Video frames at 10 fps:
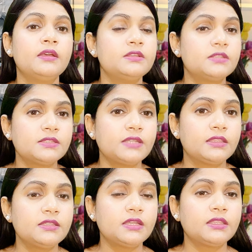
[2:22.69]
इसके
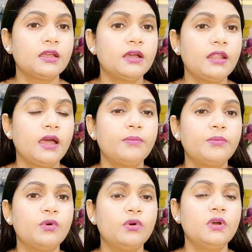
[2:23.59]
साथ ही साथ अगर
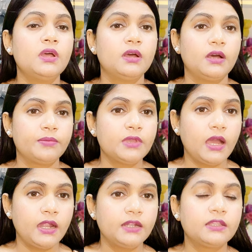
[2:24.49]
आपको आपकी
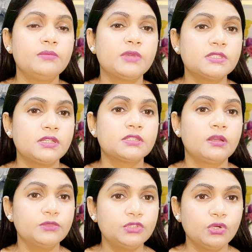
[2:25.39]
हार्ट की मसल्स
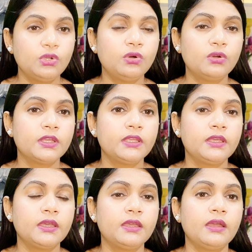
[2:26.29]
कमज़ोर हो गई
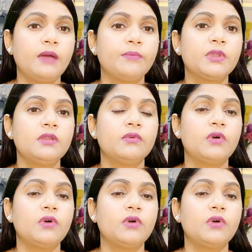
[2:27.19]
हैं आपकी